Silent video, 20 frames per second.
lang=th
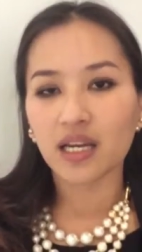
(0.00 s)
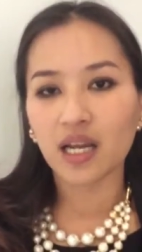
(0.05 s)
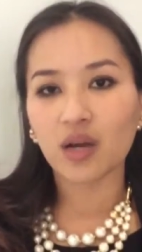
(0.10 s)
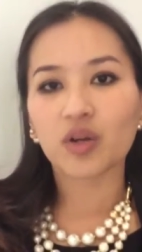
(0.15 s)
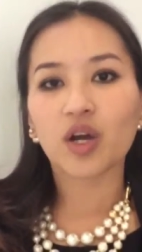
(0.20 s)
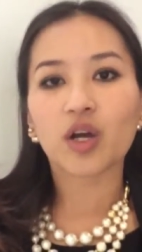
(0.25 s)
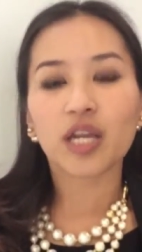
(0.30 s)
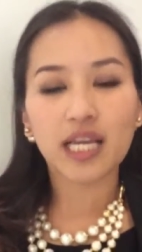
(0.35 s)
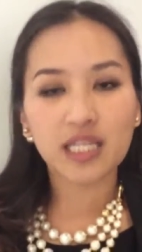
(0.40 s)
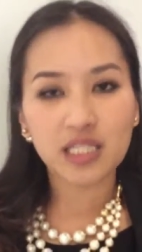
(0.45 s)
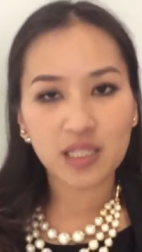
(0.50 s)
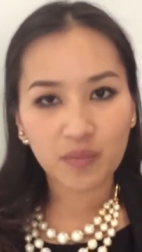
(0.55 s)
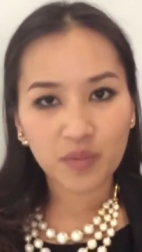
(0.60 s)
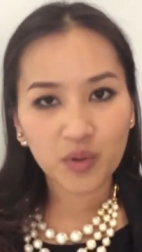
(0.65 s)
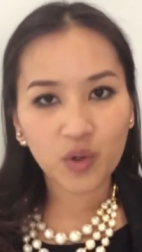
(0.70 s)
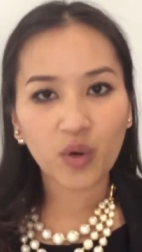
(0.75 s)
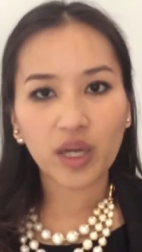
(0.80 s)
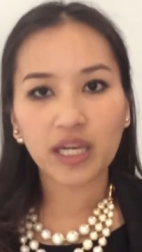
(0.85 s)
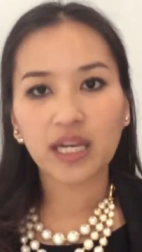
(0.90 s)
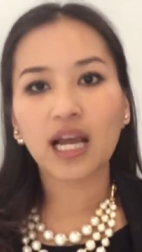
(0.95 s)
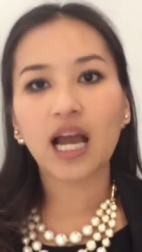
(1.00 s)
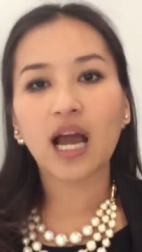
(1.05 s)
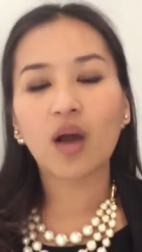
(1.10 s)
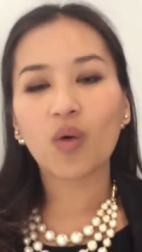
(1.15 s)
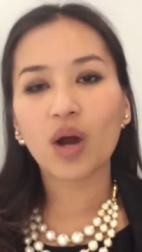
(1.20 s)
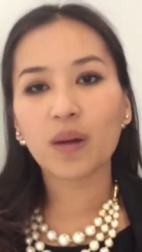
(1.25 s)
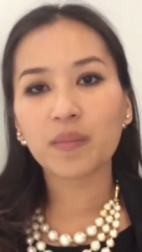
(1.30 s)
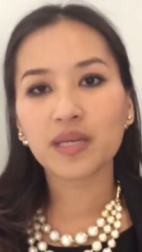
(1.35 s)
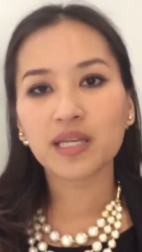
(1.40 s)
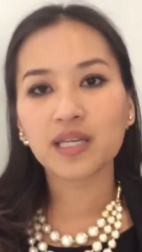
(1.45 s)
เราก็ได้สำรวจนะ
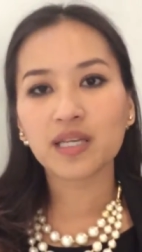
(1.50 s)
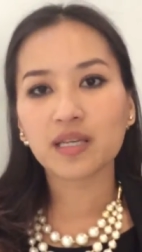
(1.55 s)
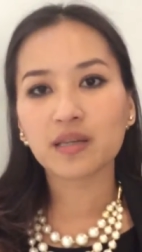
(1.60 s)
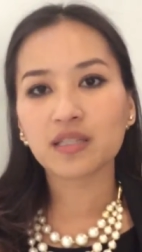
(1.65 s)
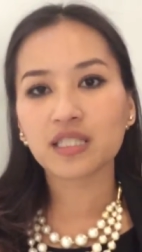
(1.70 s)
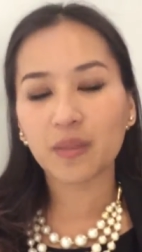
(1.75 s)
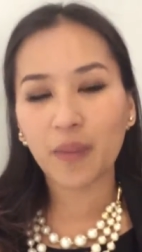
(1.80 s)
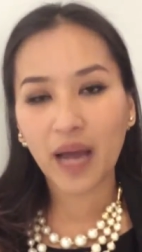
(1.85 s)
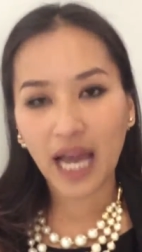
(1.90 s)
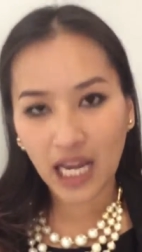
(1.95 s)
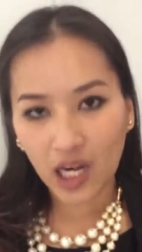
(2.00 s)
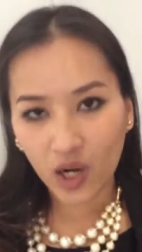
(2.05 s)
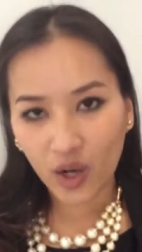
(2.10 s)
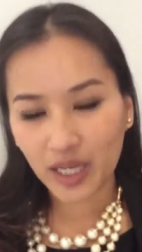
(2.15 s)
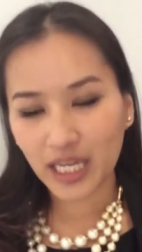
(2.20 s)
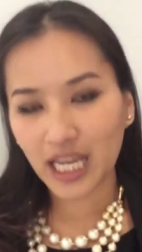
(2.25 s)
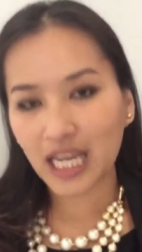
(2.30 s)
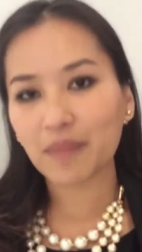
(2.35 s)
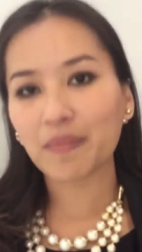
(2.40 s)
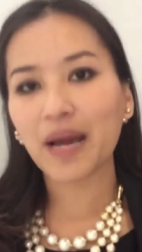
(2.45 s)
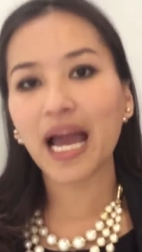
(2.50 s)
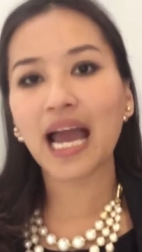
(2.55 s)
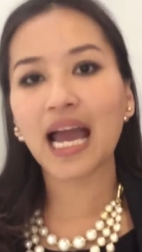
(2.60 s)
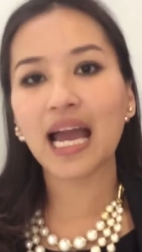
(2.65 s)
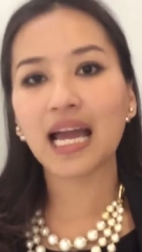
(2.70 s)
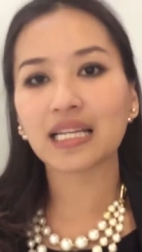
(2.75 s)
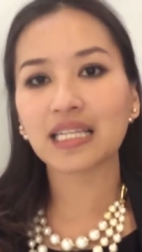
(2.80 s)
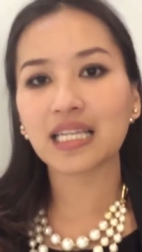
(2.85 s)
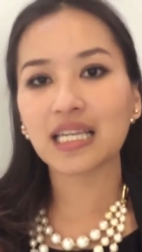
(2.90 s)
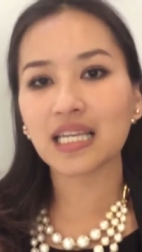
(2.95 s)
คะว่ามีสะพานลอยไหน
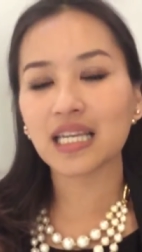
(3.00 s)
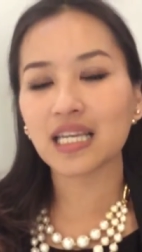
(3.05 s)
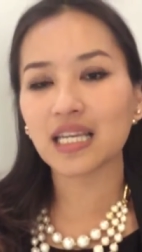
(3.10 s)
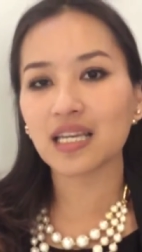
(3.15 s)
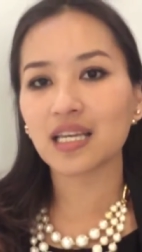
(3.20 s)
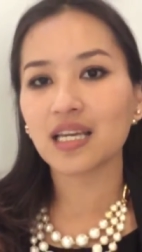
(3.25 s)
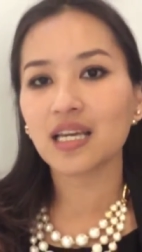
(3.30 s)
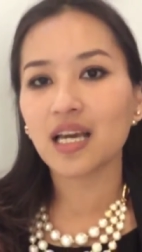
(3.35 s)
บ้างที่